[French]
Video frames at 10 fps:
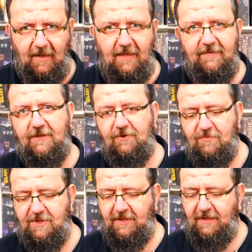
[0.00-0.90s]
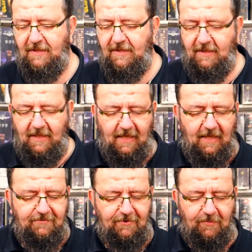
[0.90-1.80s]
avec un objet
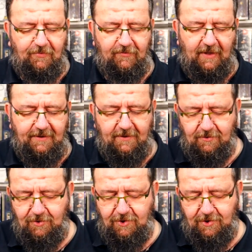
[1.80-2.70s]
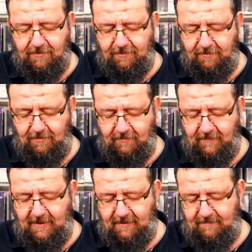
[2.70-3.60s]
à fort pouvoir tranchant que l'on
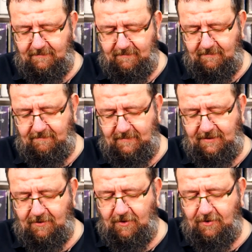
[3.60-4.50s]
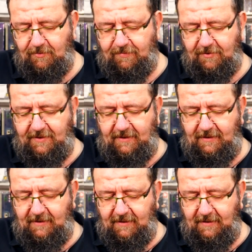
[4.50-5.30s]
va mettre hors de portée